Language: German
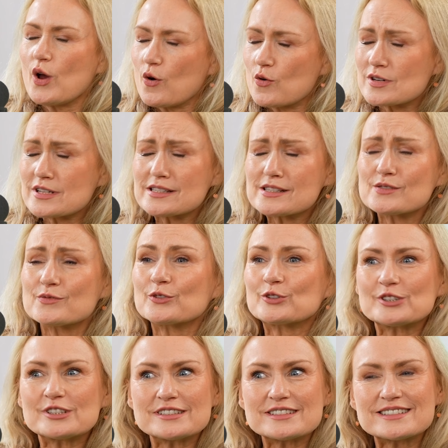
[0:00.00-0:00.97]
Und das ist
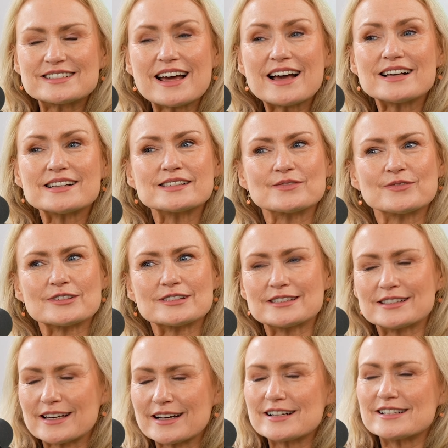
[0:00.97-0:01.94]
wirklich das, was
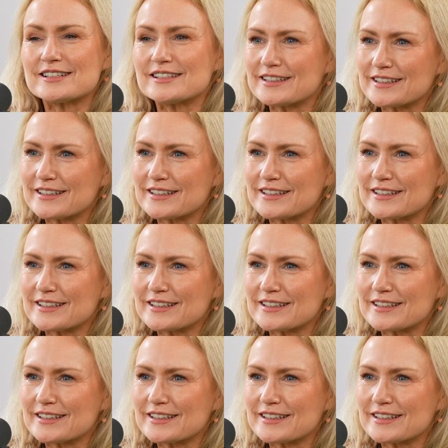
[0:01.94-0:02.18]
die Eltern